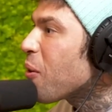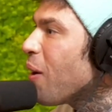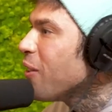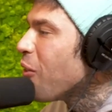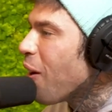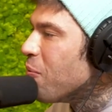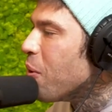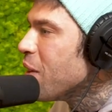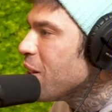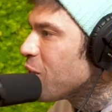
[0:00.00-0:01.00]
pure quando ha un
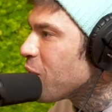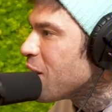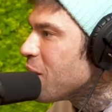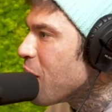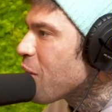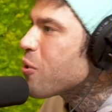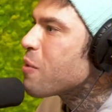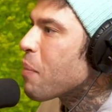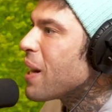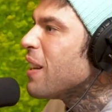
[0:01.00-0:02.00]
momento libero
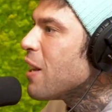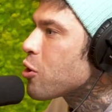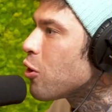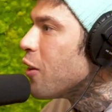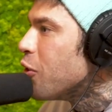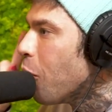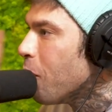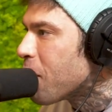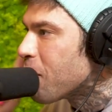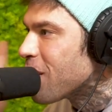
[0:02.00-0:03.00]
prende il sole, non
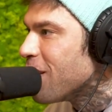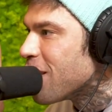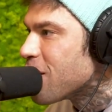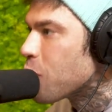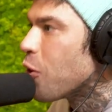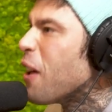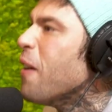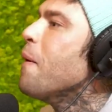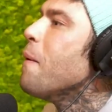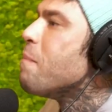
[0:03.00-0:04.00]
per prendere il
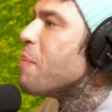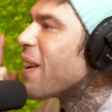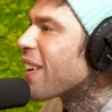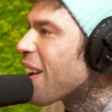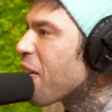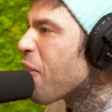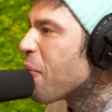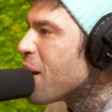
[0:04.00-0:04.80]
sole perché fa